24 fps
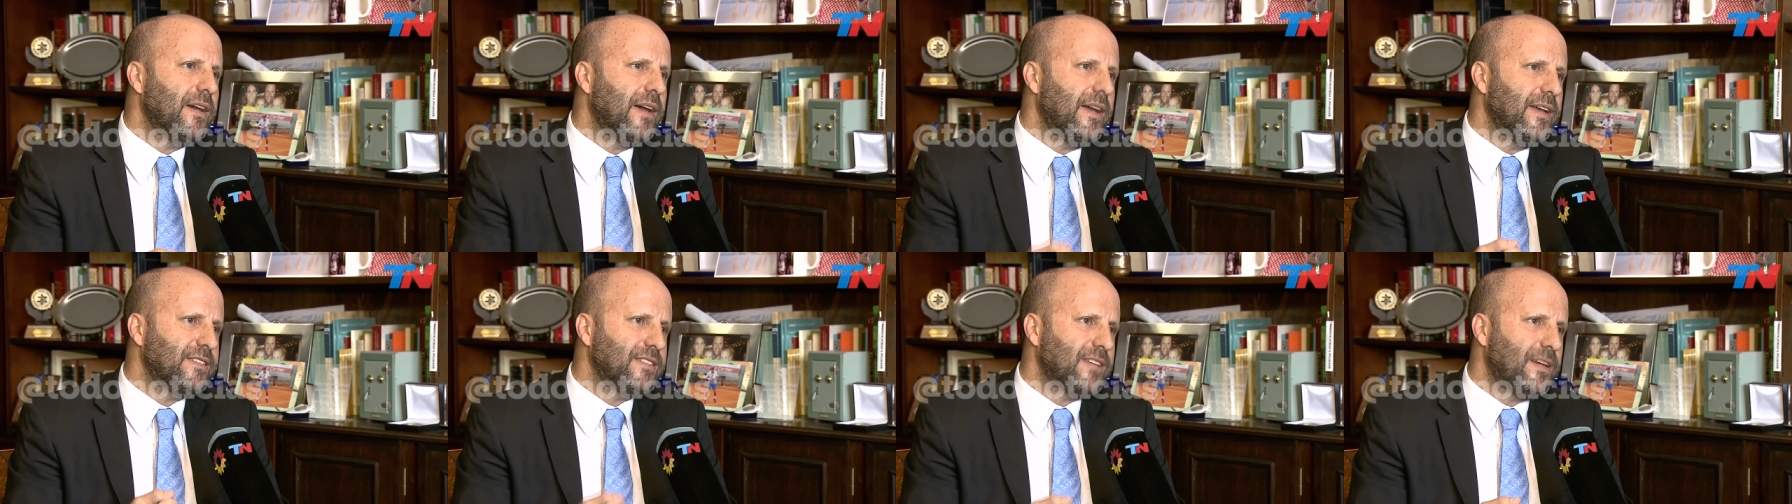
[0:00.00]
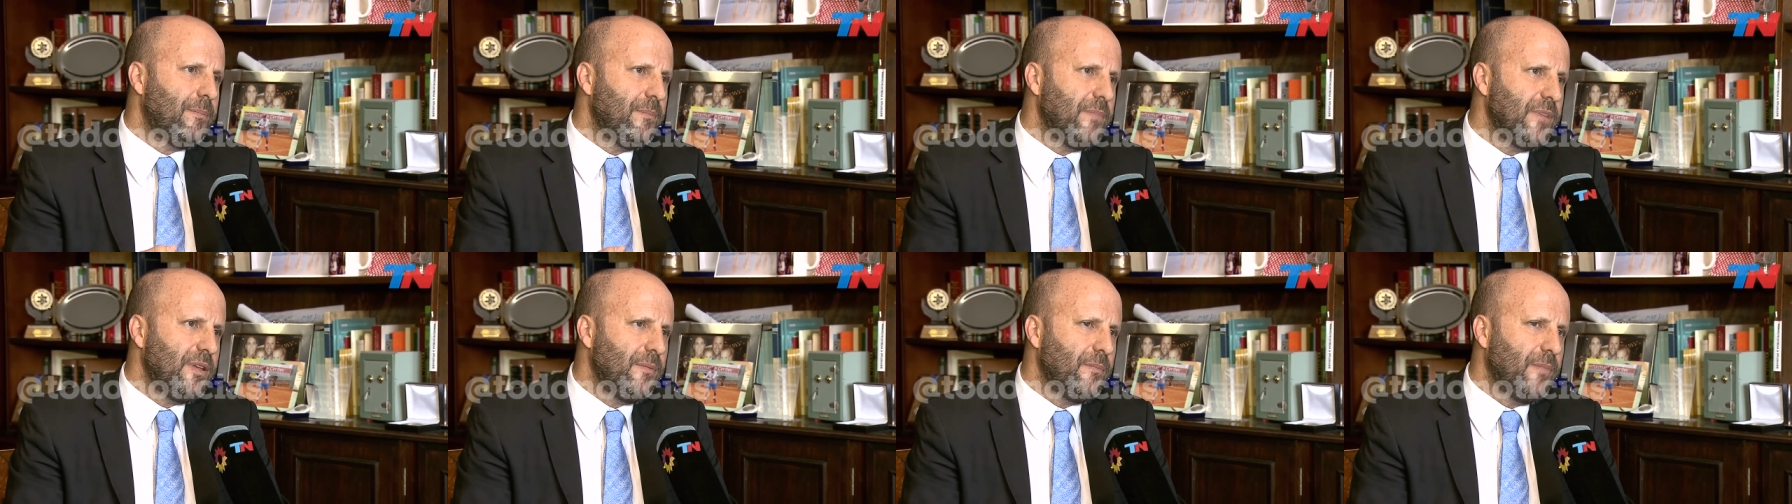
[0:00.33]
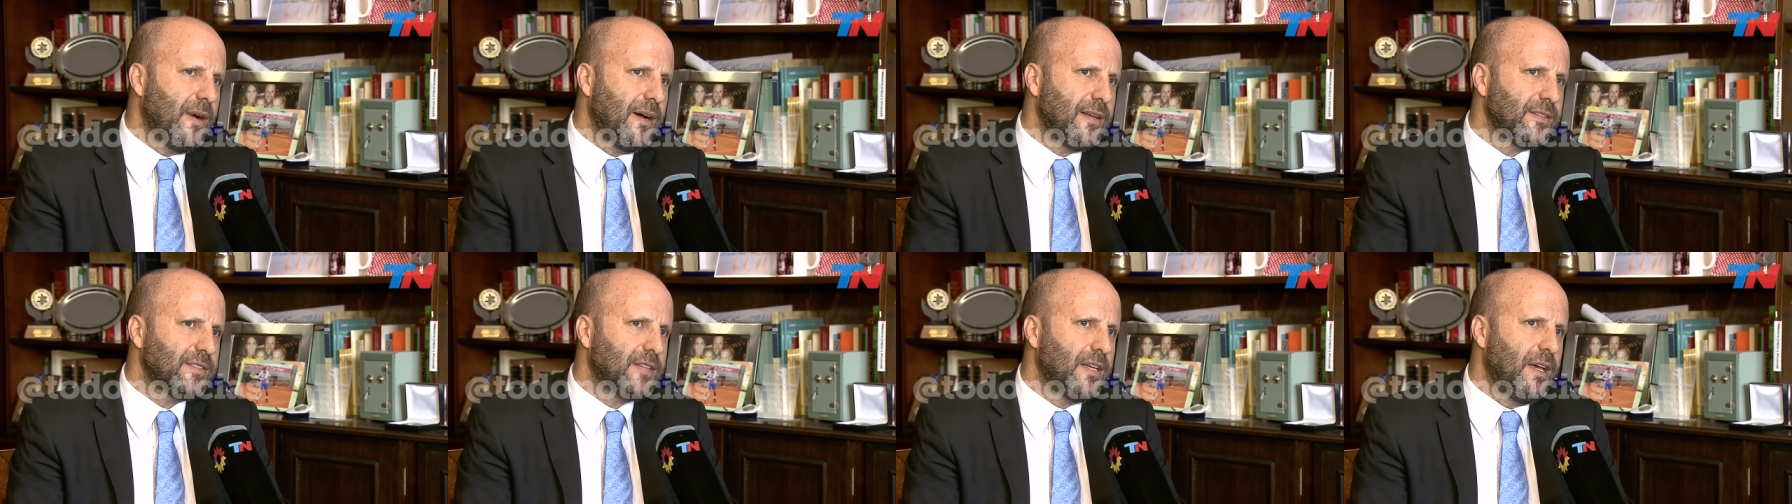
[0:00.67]
a esas
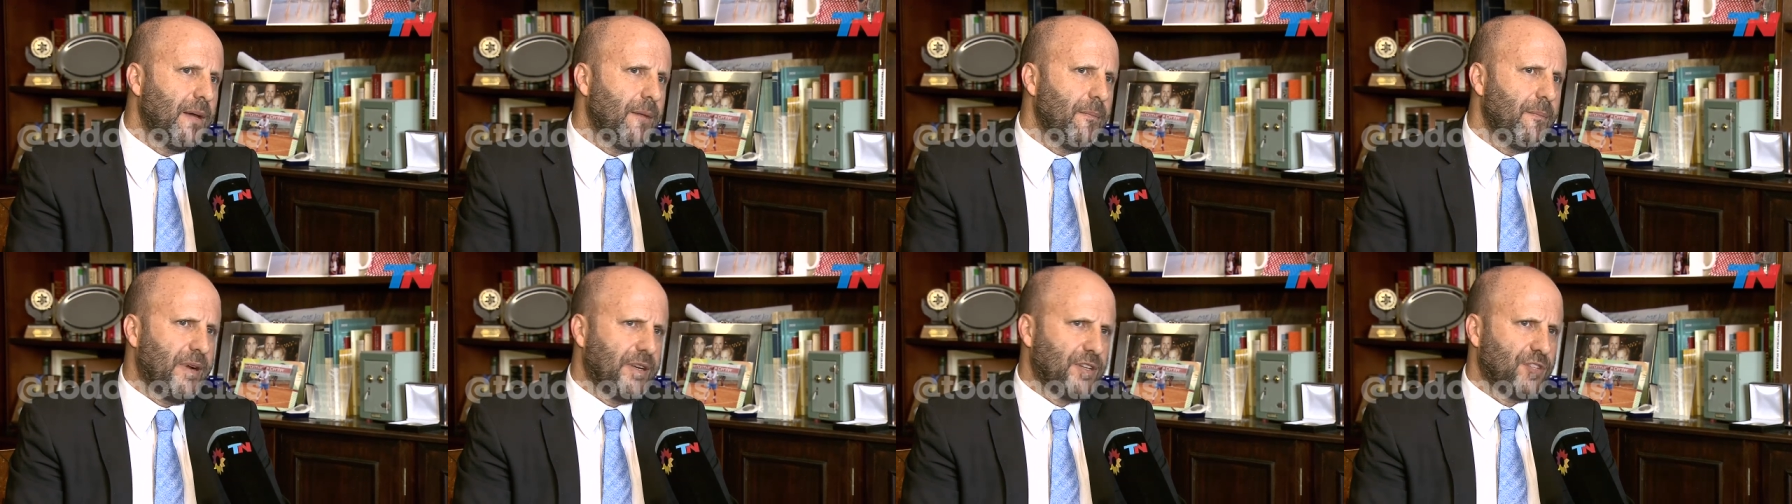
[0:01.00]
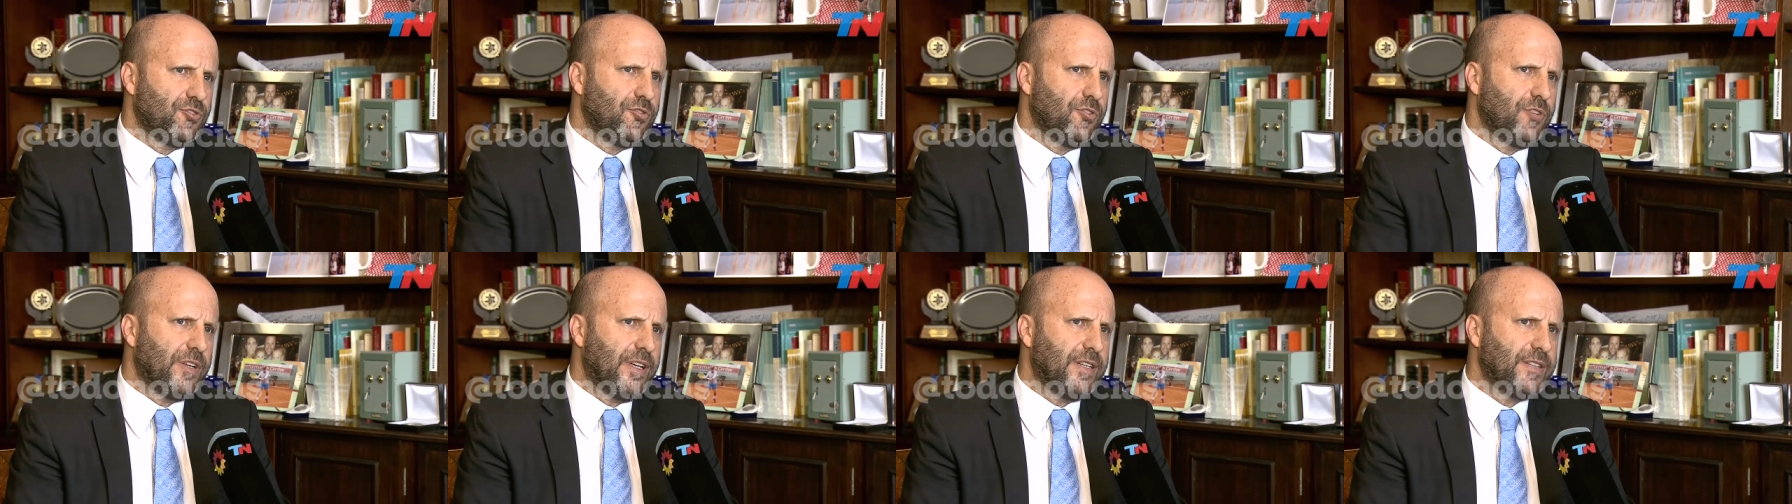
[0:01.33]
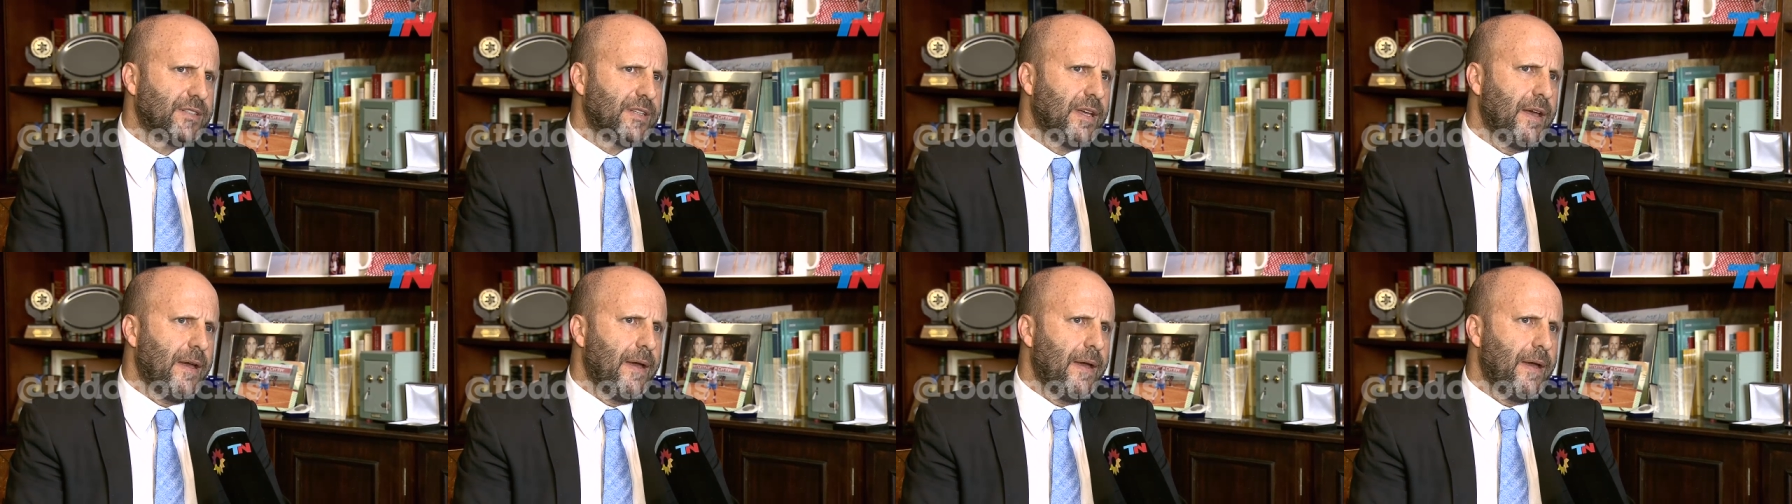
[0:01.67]
mismas personas.